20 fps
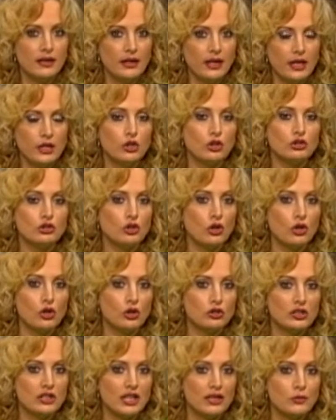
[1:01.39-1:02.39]
Y no solo
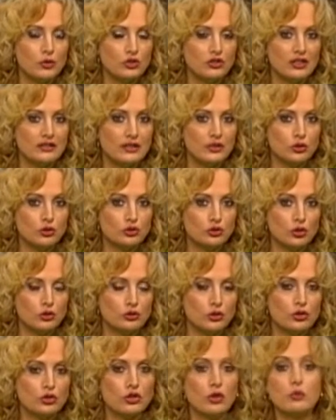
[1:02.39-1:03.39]
tenemos ante
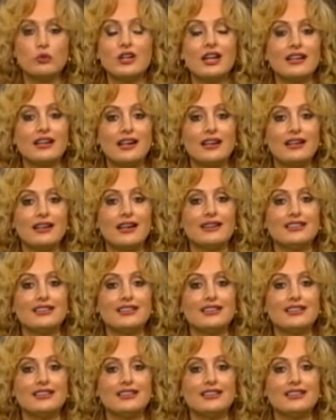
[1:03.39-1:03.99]
nosotros como una realidad